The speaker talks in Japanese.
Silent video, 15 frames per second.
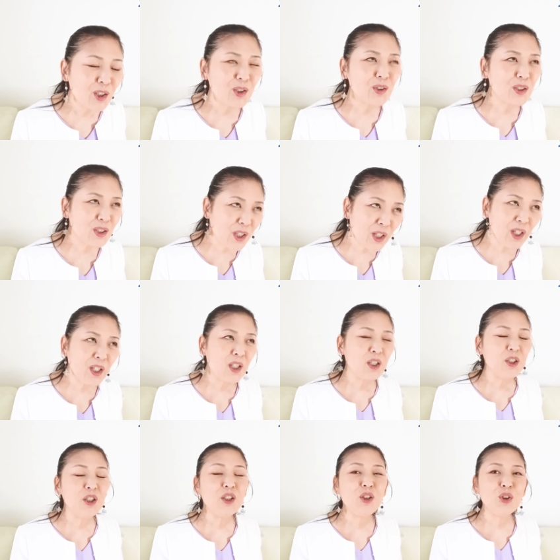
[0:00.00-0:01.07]
そして
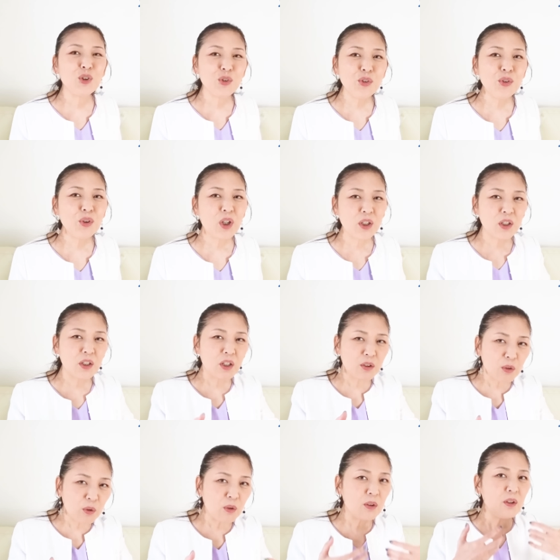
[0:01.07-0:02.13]
日中、あなた
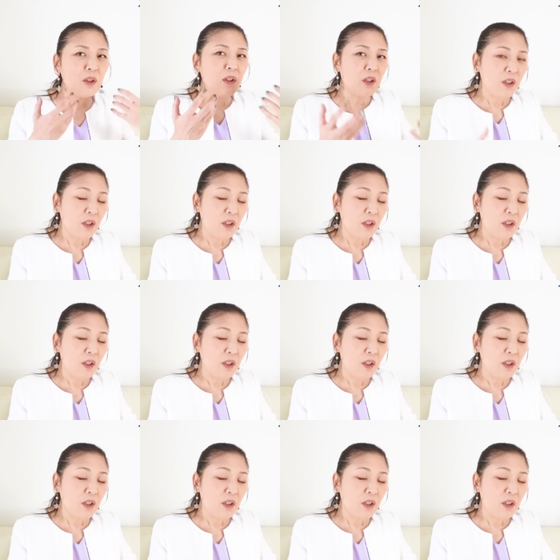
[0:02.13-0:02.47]
の